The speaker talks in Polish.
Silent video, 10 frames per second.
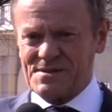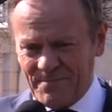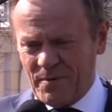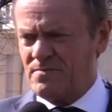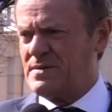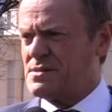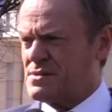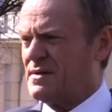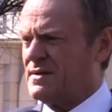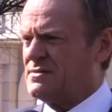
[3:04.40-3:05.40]

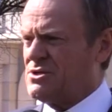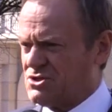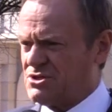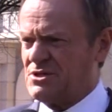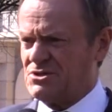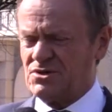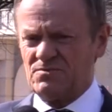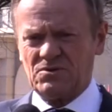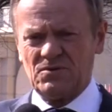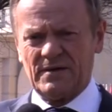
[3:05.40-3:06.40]
zapobiec
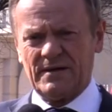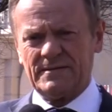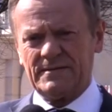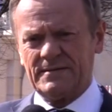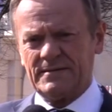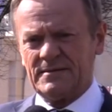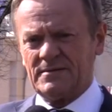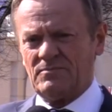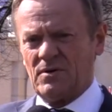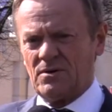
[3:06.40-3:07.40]
nieszczęściom, które
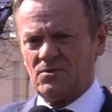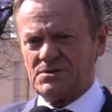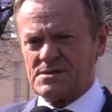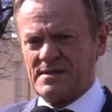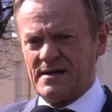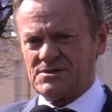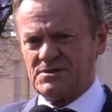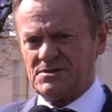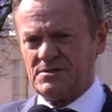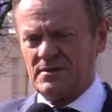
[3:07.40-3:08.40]
mogą się
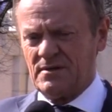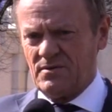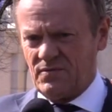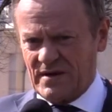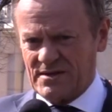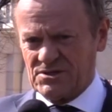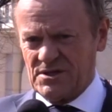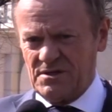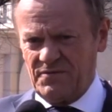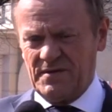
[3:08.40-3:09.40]
zdarzyć w
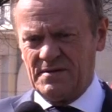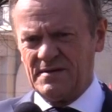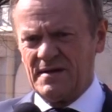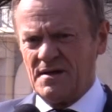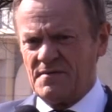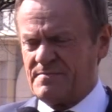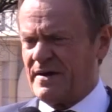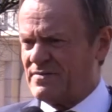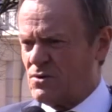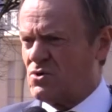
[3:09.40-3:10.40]
każdej chwili. W
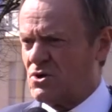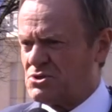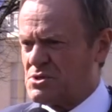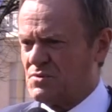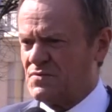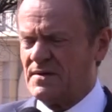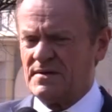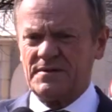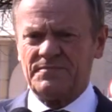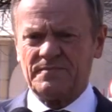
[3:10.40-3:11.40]
sprawie uchodźców
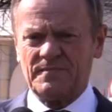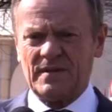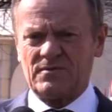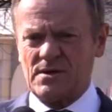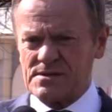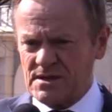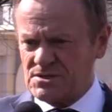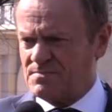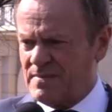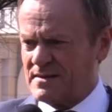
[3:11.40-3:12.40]
mm, to jest
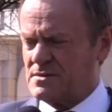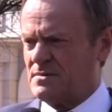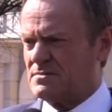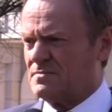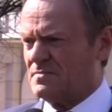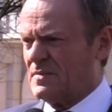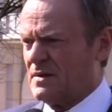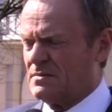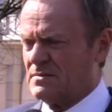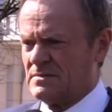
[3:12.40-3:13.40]
też bardzo
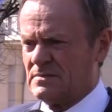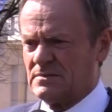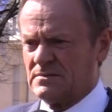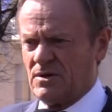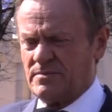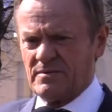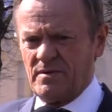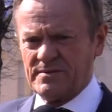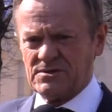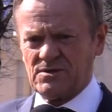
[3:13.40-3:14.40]
y, dobry
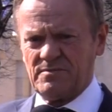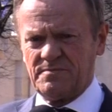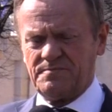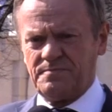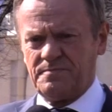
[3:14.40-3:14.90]
moment, żeby